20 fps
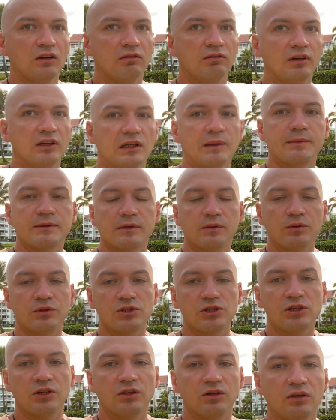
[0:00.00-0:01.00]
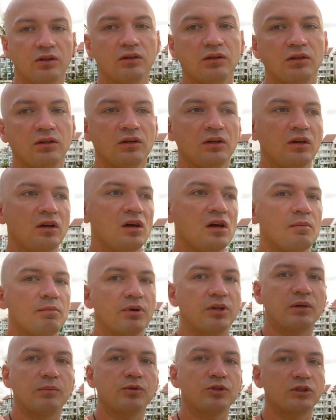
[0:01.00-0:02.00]
в этом случае
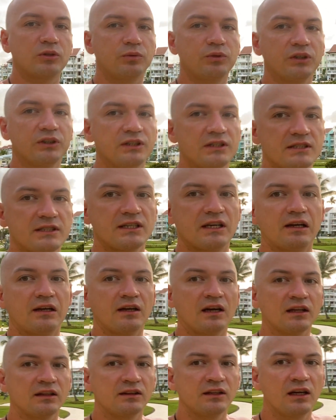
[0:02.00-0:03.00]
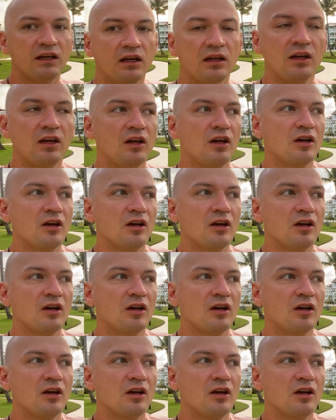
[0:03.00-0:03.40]
потому что у них здесь цель одна –